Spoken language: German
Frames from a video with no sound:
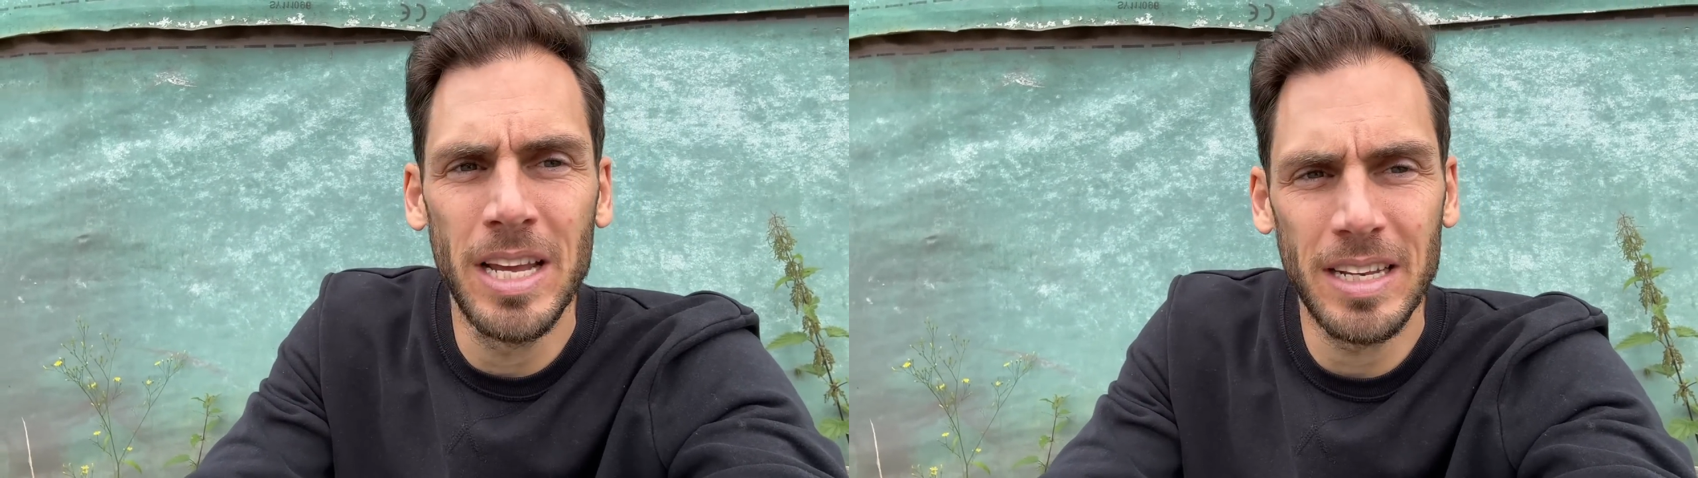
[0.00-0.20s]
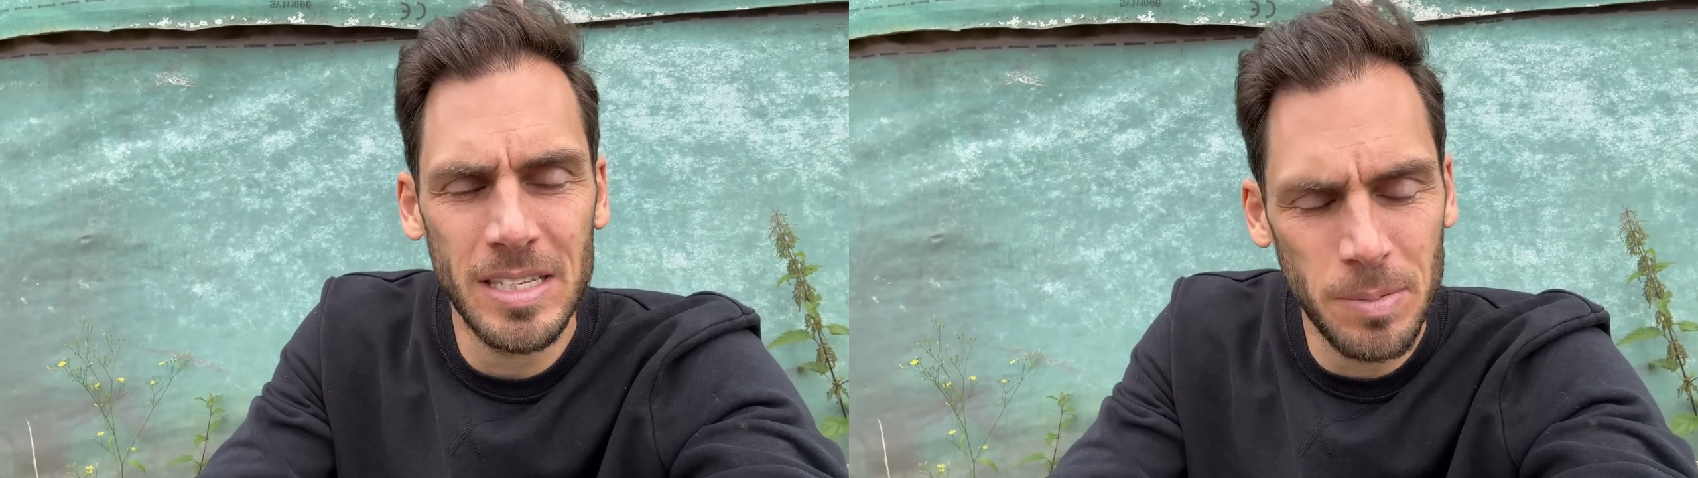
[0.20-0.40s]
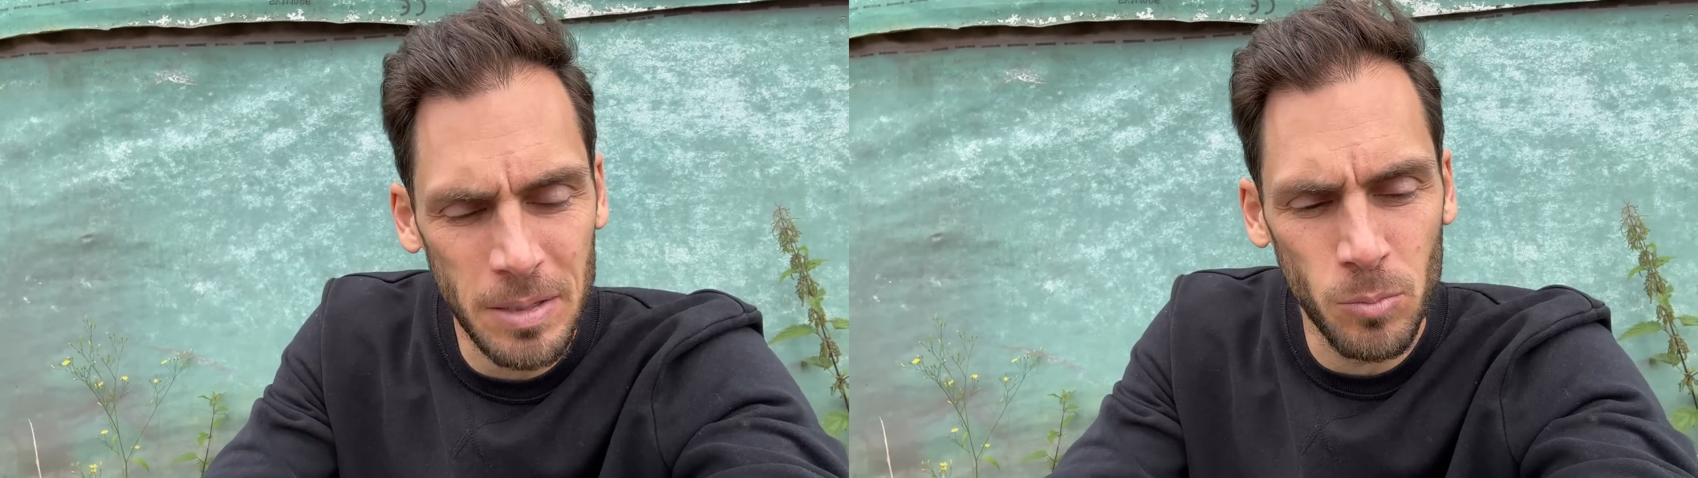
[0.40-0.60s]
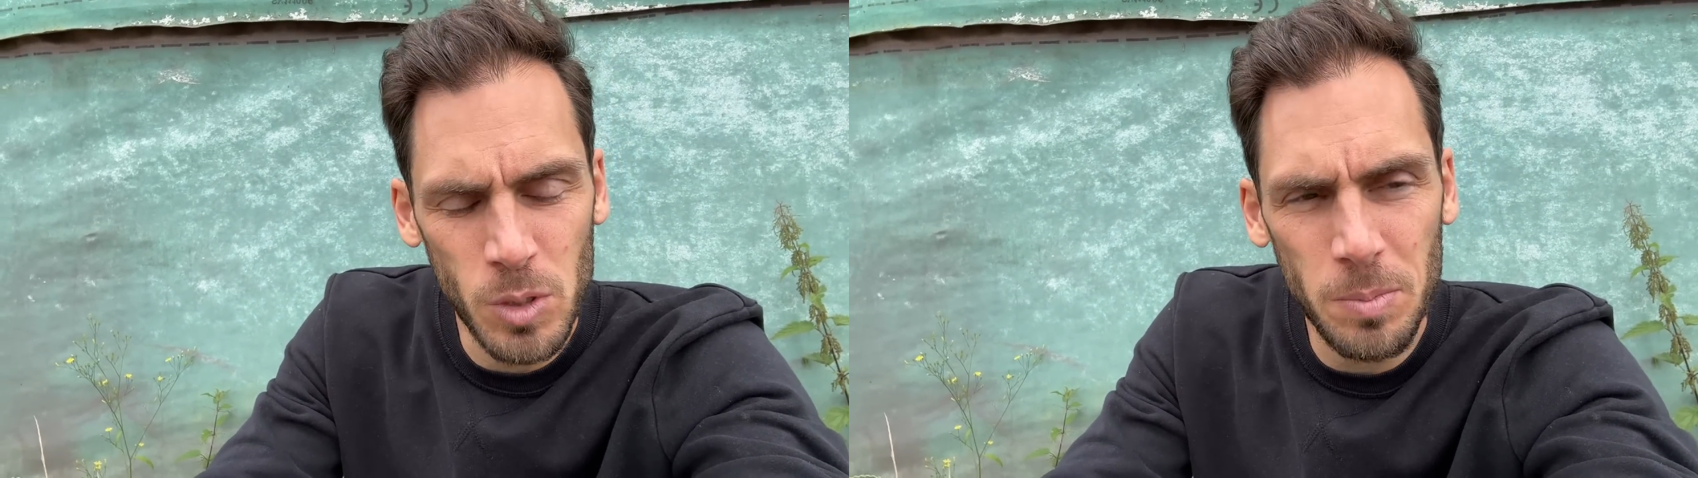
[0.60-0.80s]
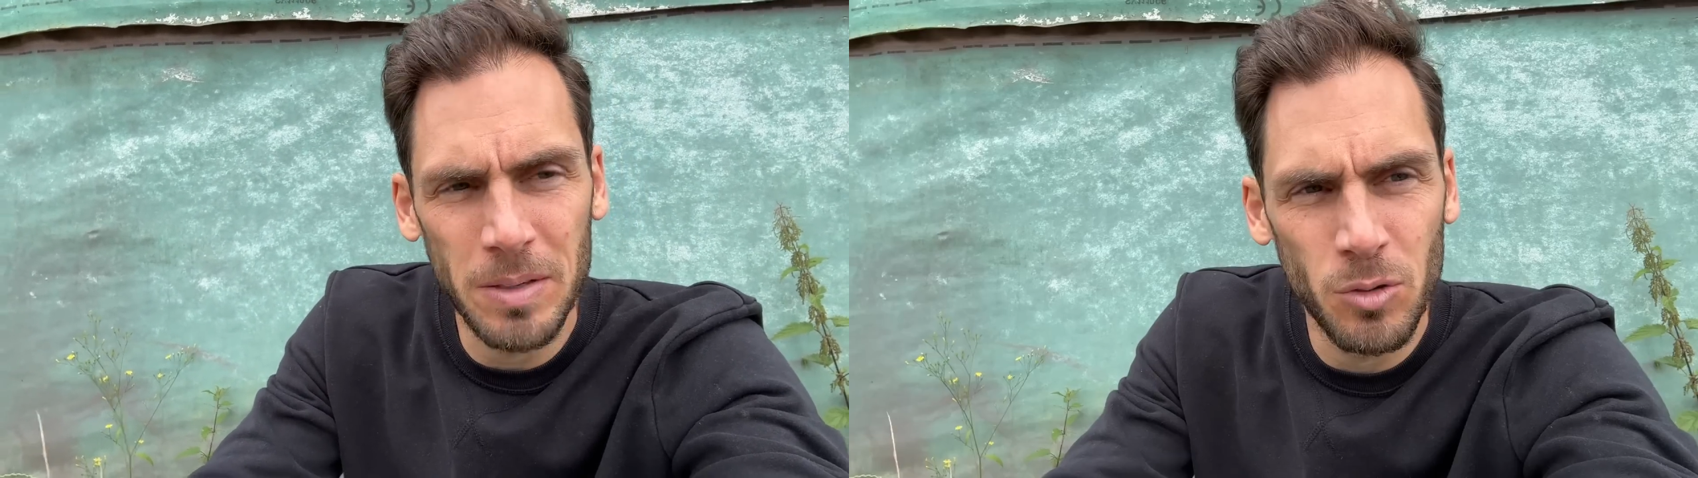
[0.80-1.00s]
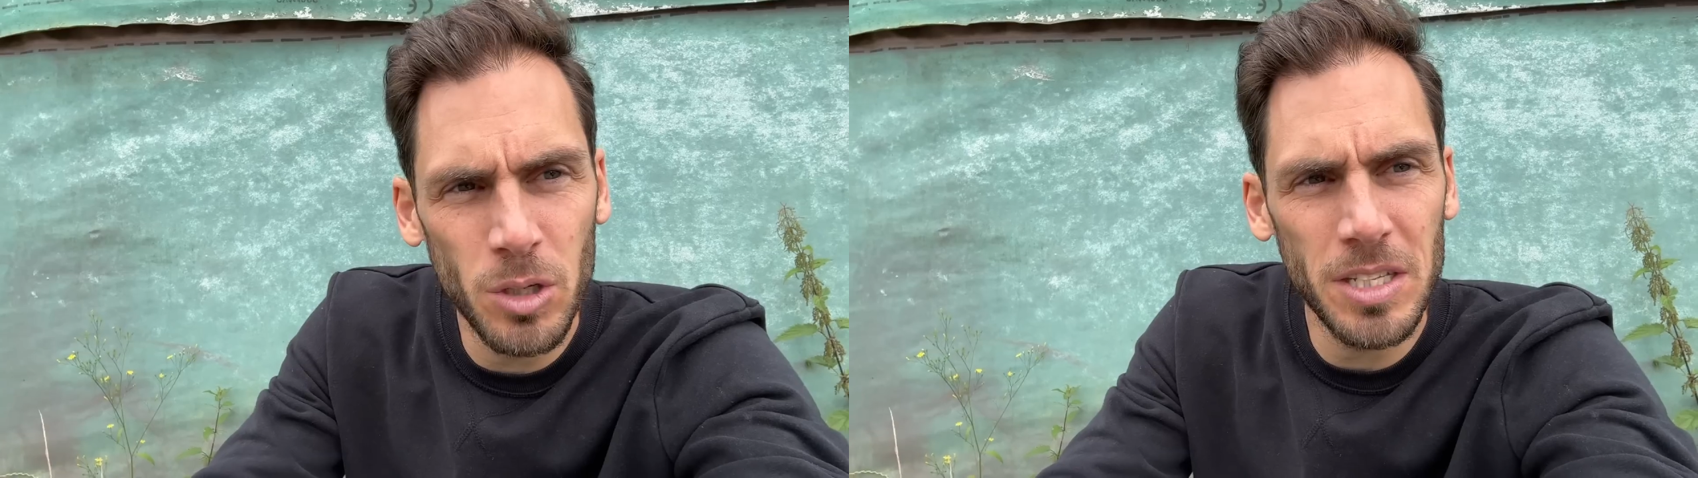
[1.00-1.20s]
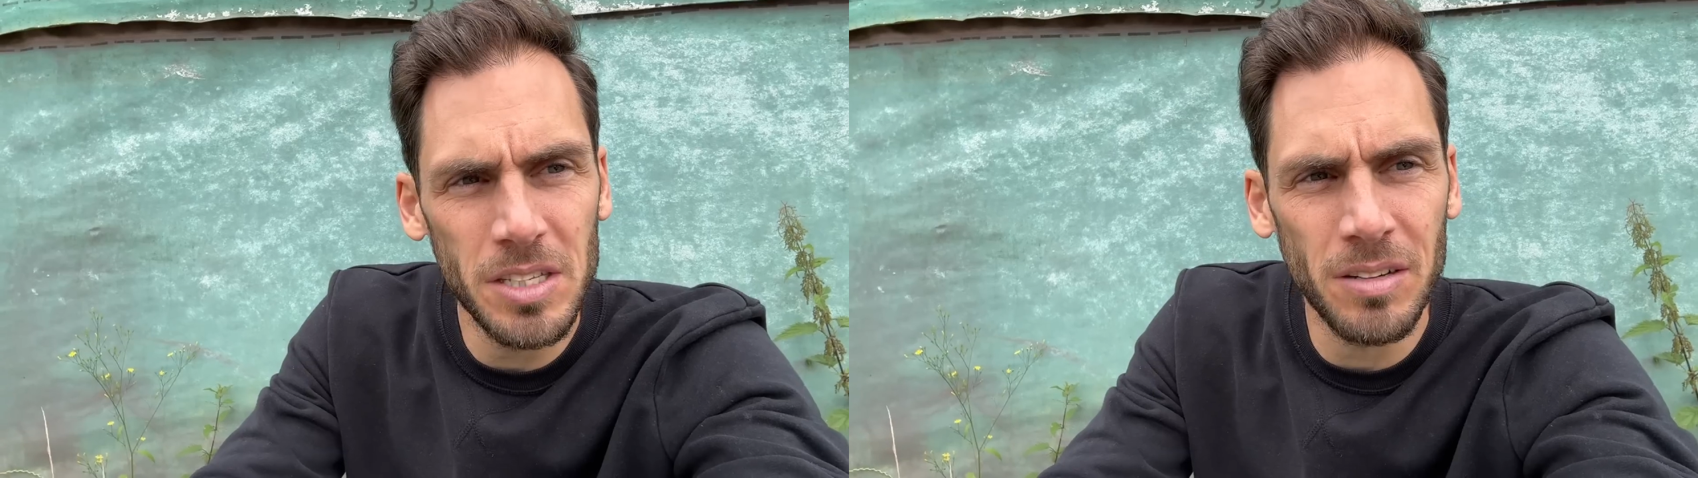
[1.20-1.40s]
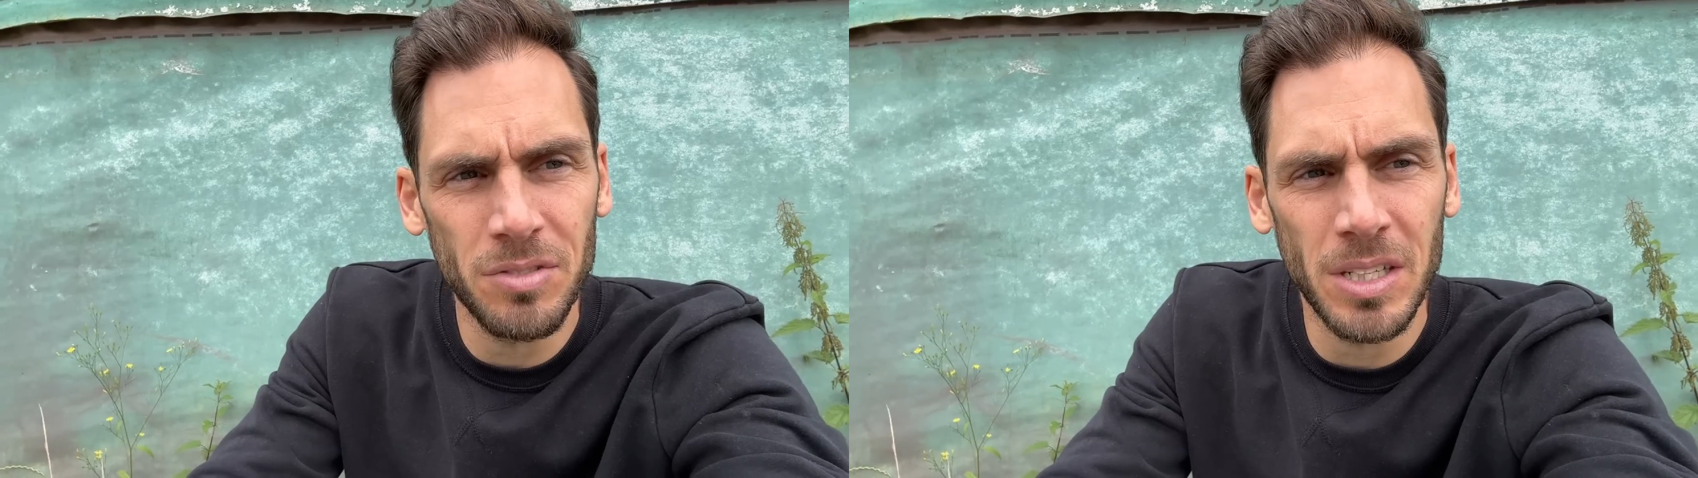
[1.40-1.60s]
Deswegen muss man wirklich
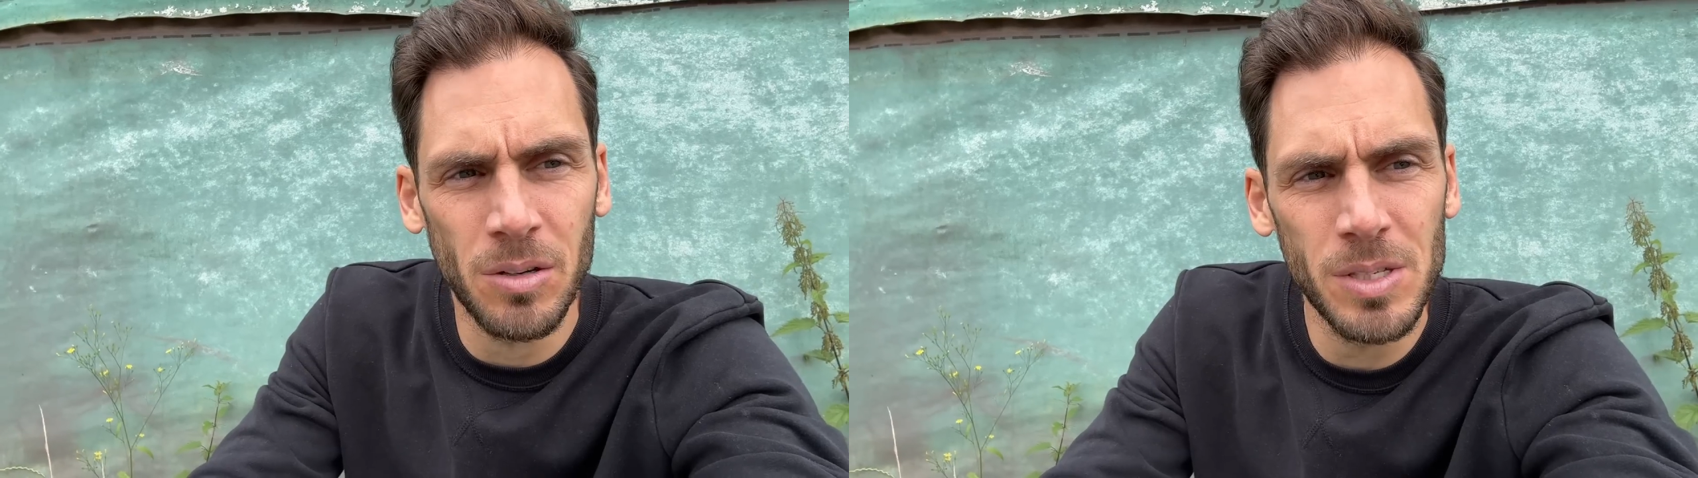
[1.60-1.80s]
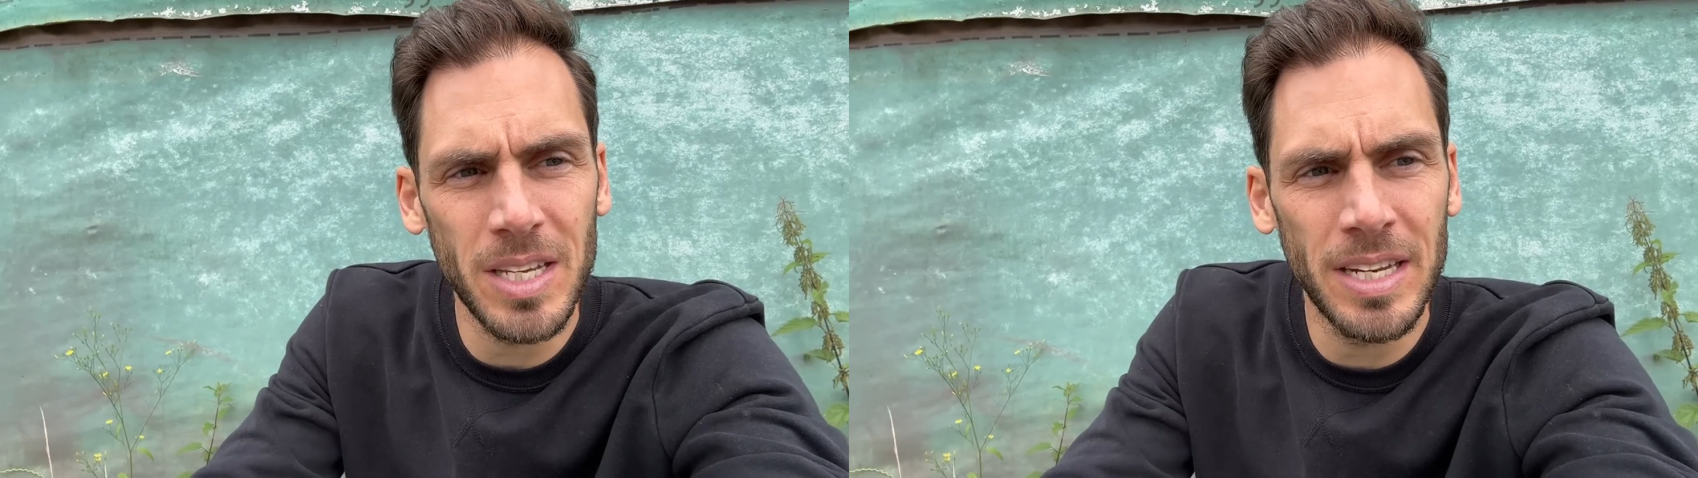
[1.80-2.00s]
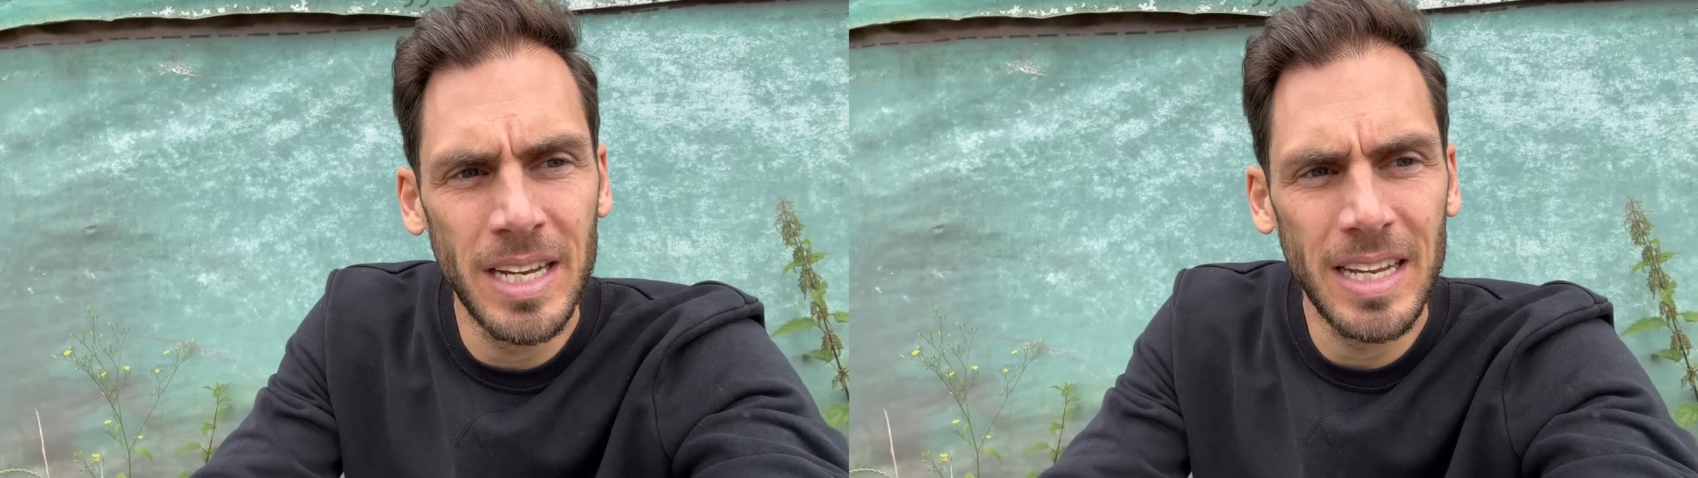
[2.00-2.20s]
davon ausgehen,